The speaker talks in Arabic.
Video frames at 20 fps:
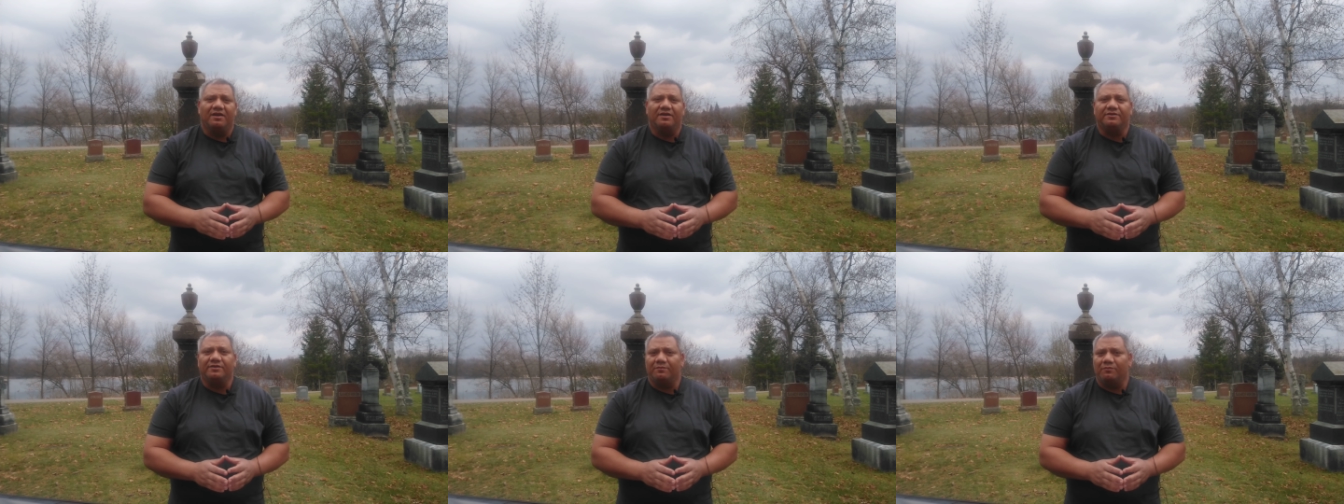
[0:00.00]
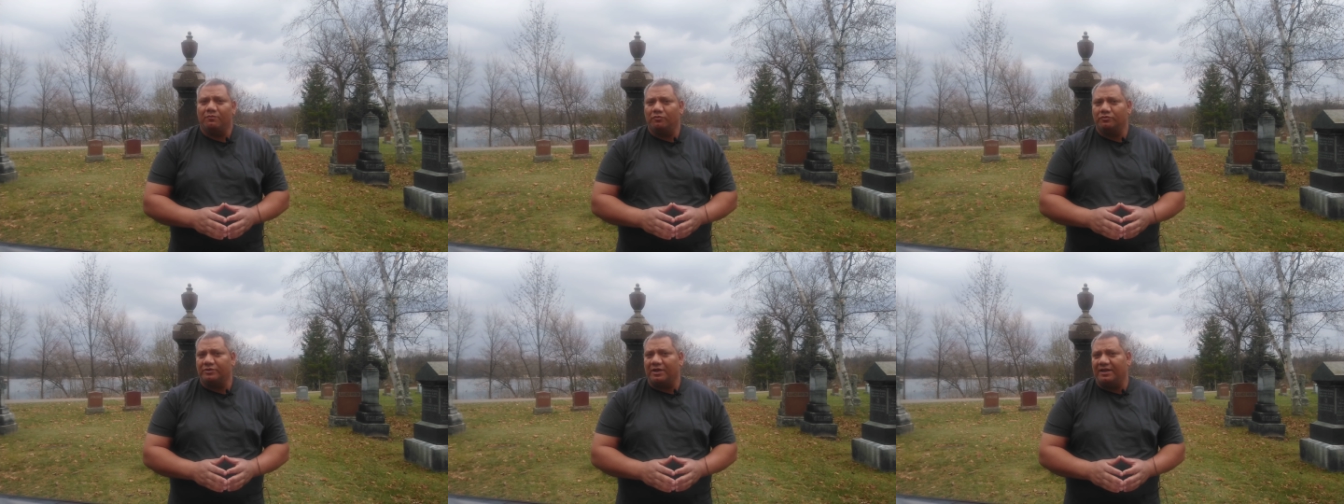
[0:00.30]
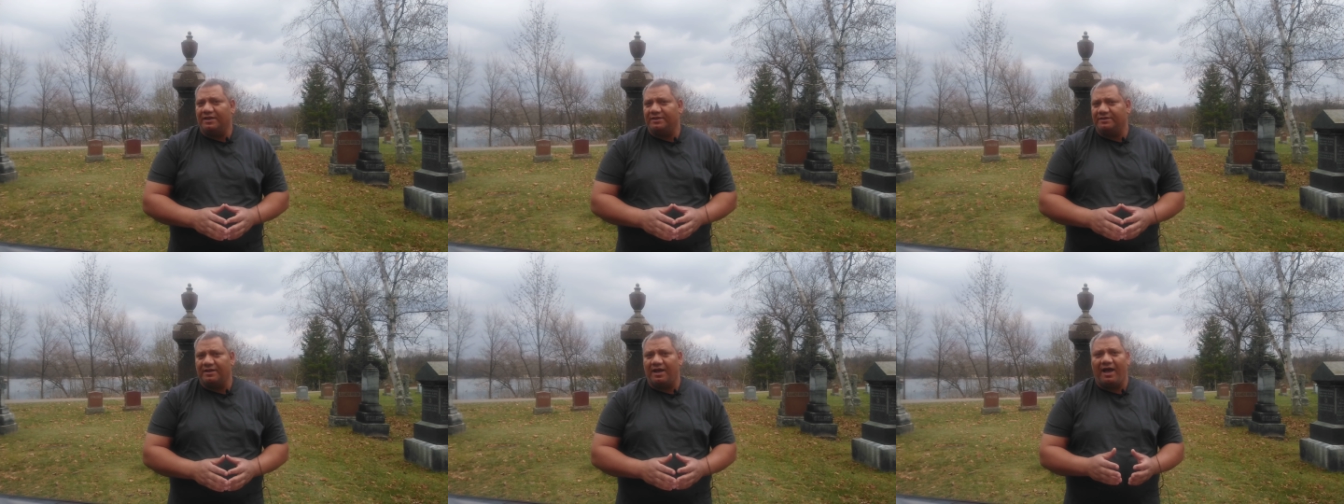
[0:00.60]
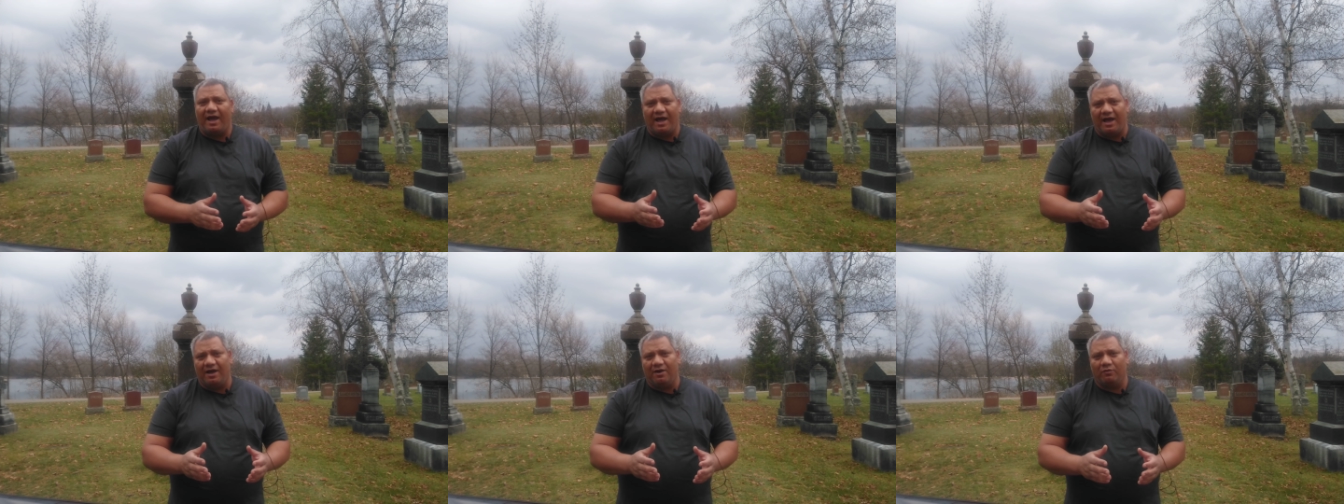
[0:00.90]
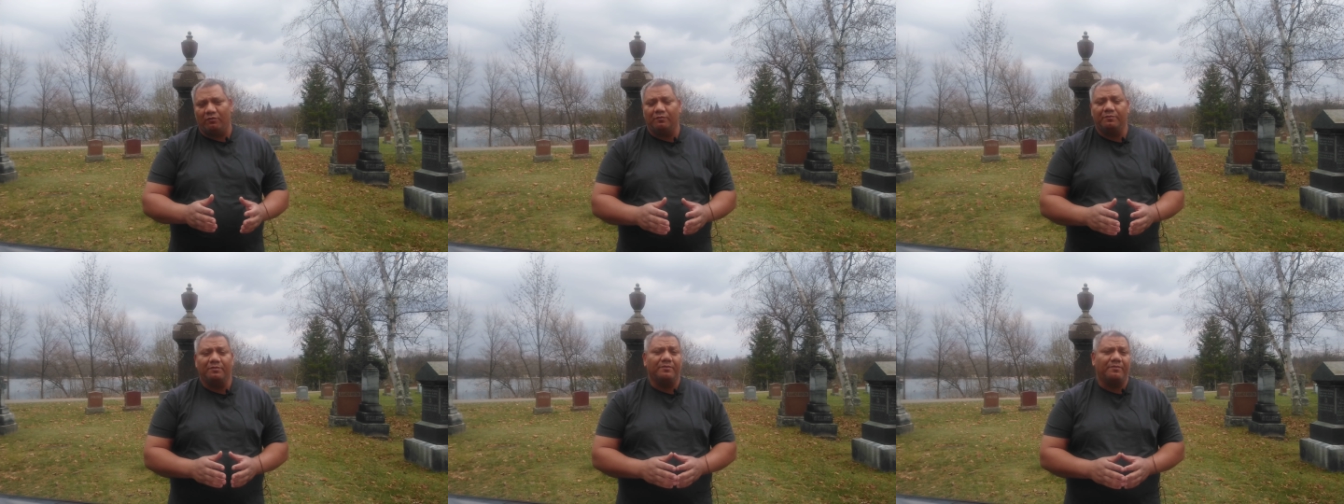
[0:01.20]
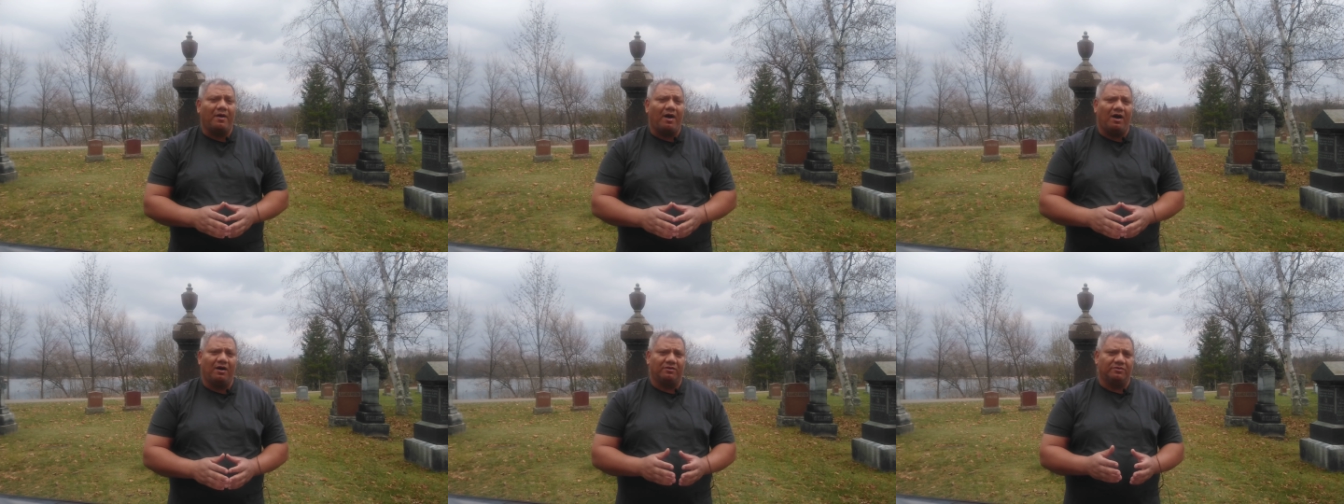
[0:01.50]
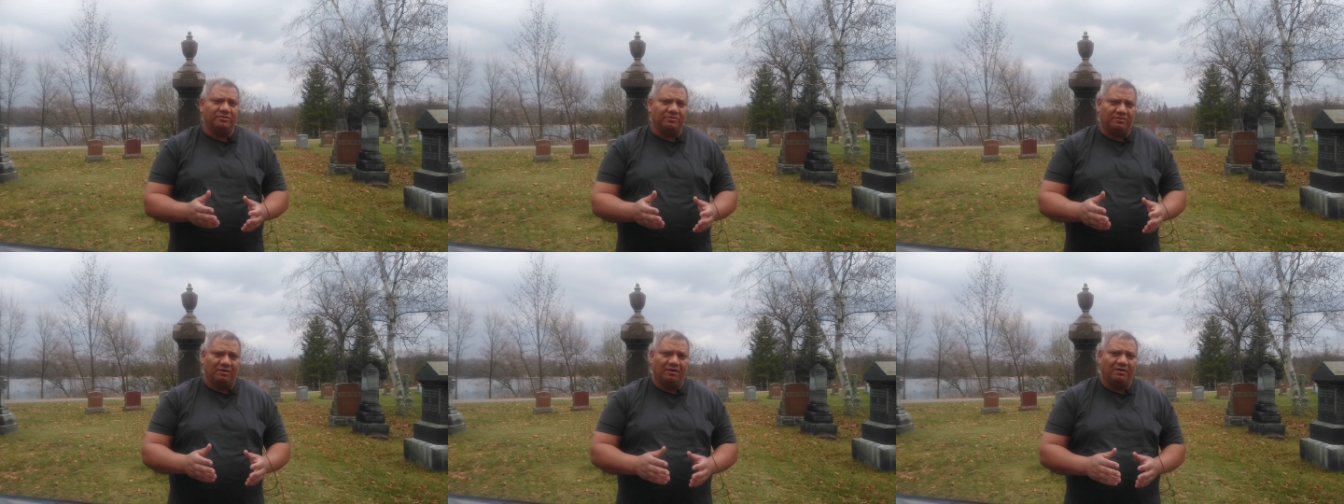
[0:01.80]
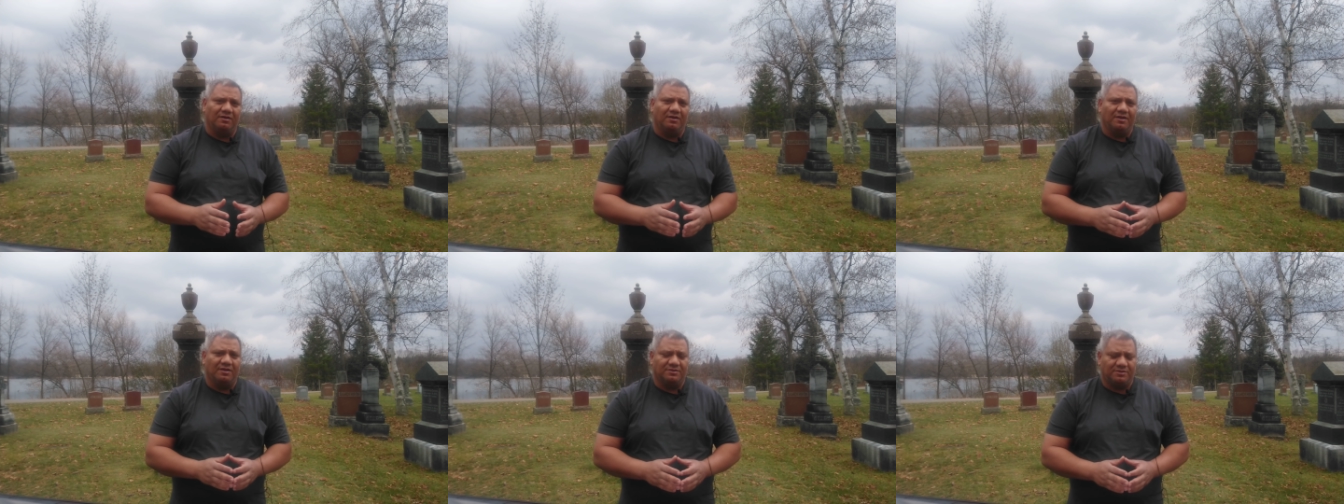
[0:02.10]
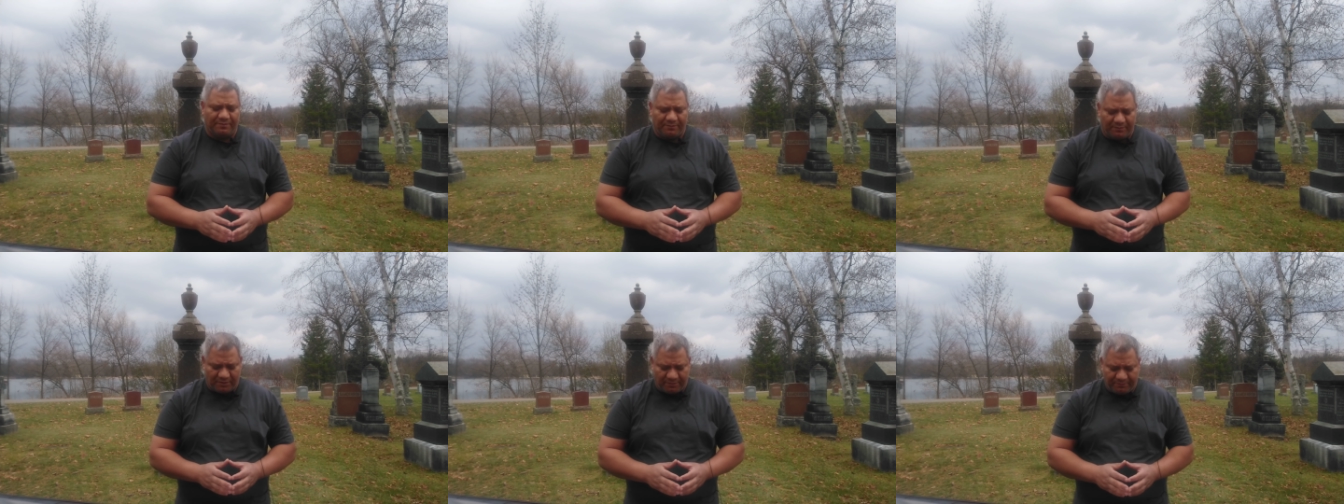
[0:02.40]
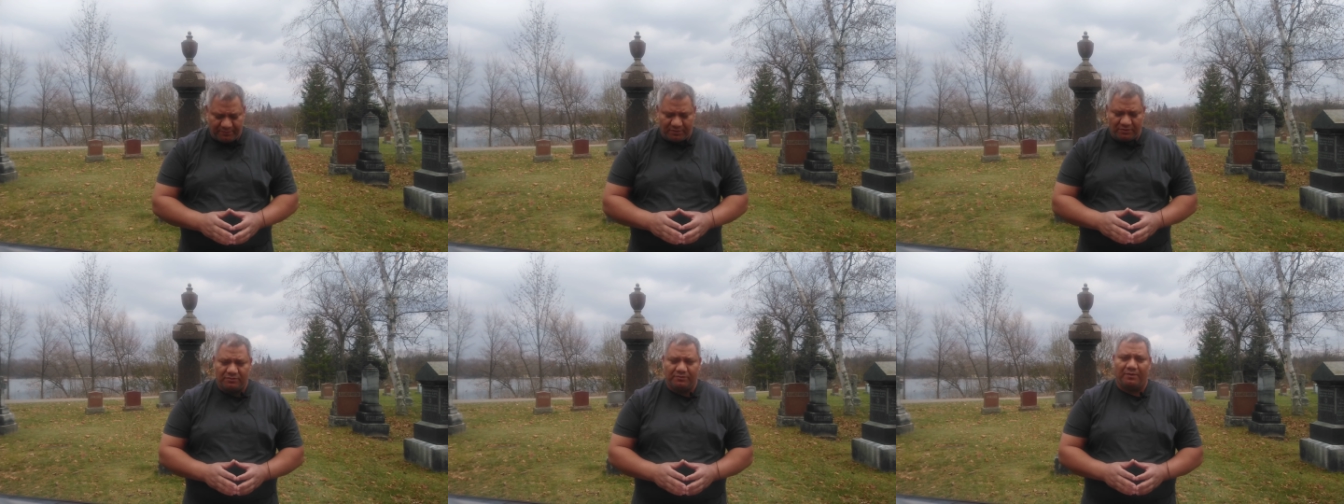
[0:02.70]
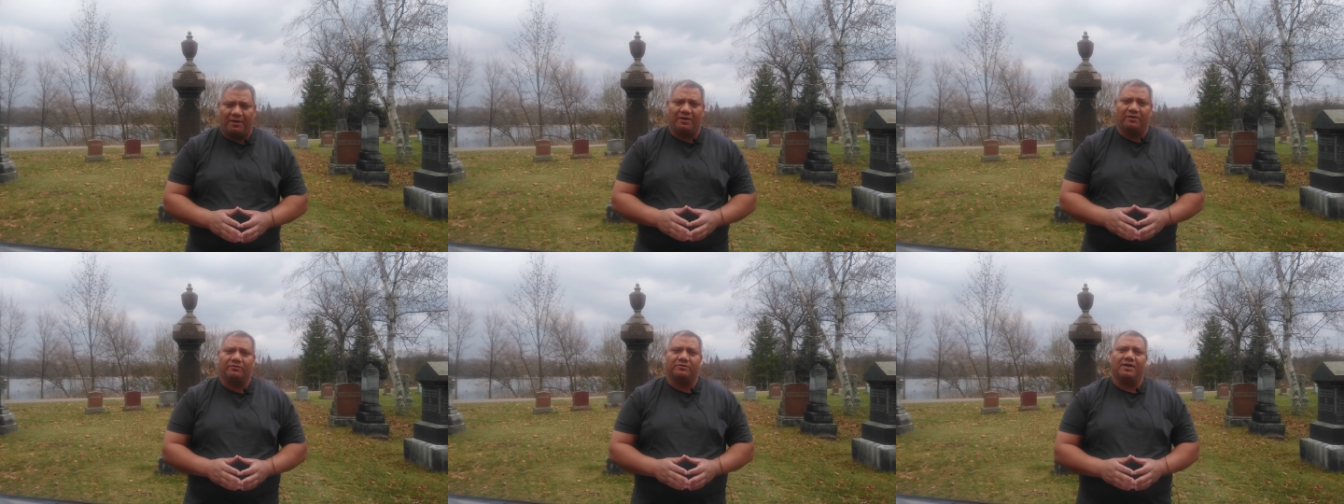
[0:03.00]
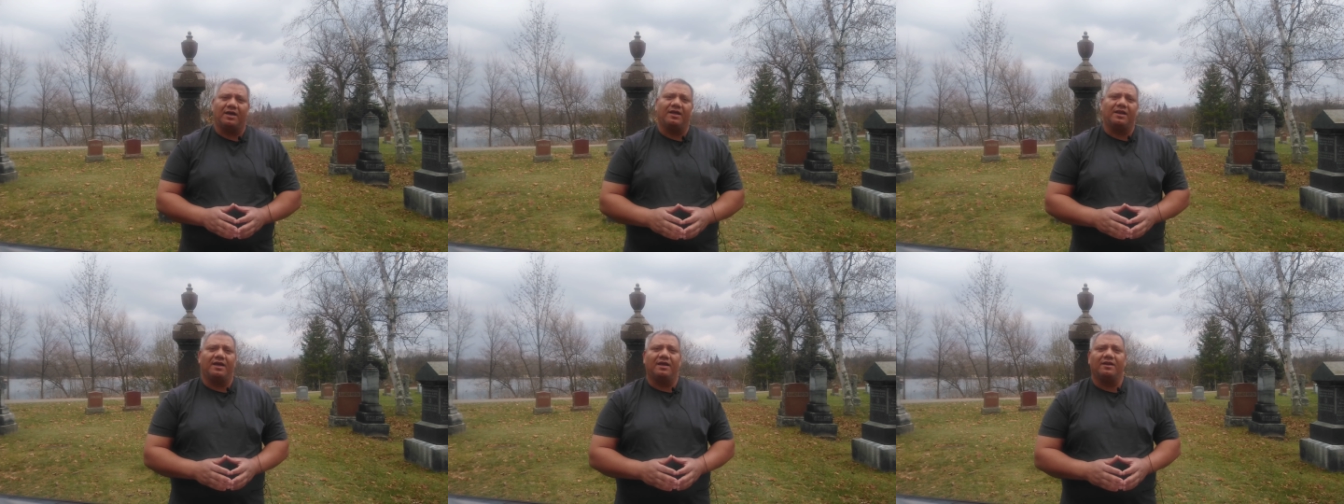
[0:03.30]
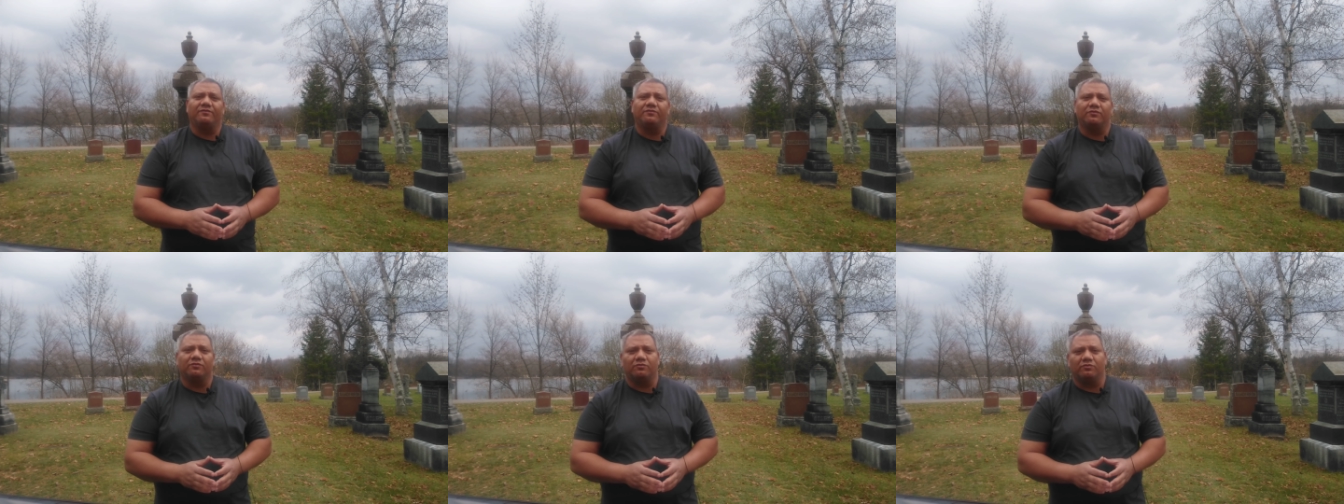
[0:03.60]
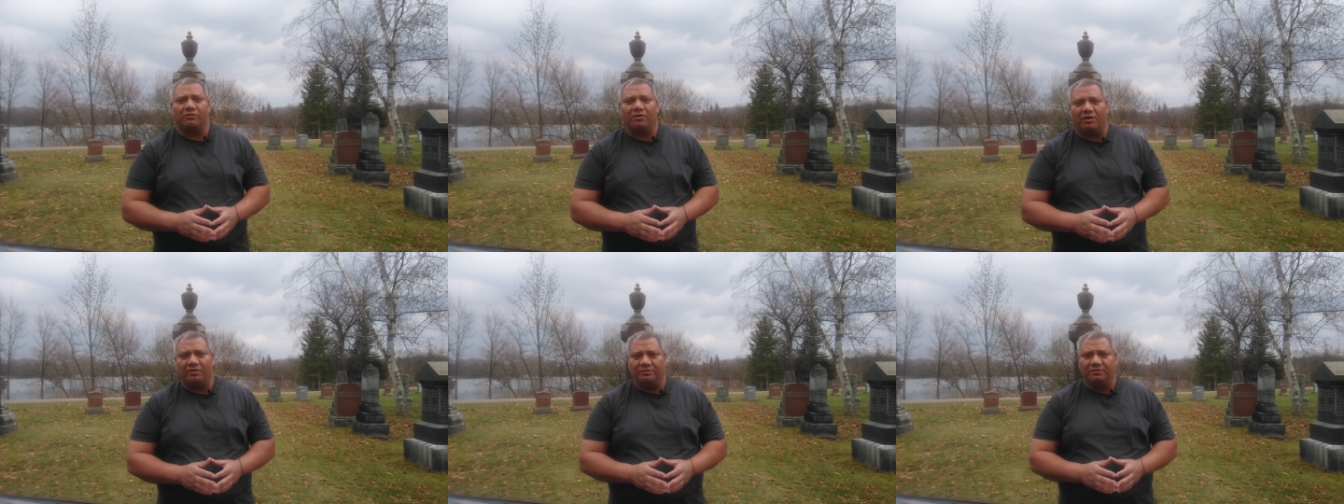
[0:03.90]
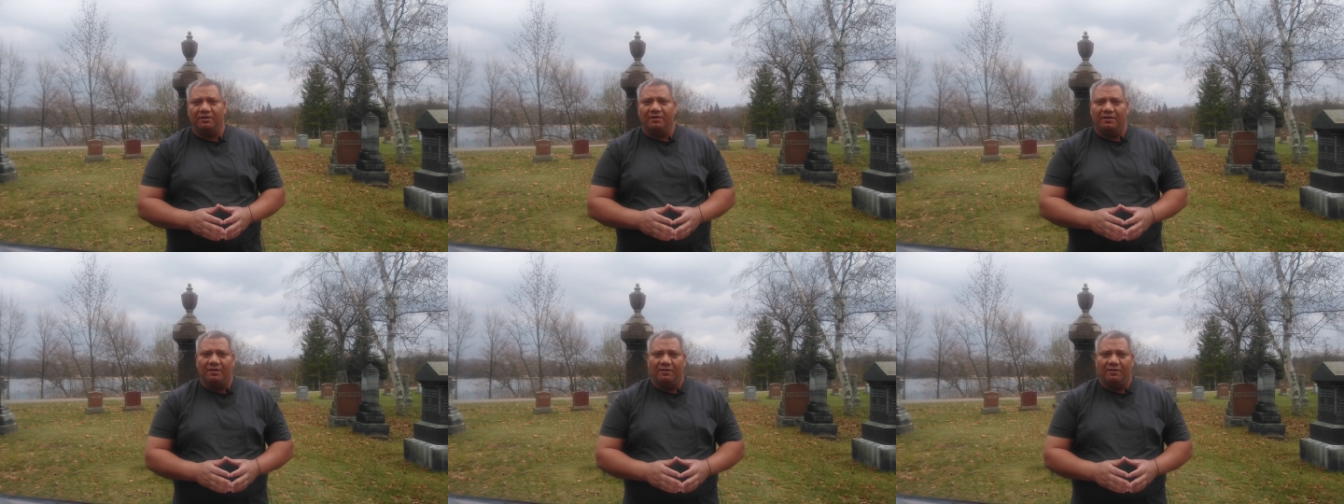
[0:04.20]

ان الموت علينا حق وبيبقى حقيقه زي ما ربنا سبحانه وتعالى قال في القران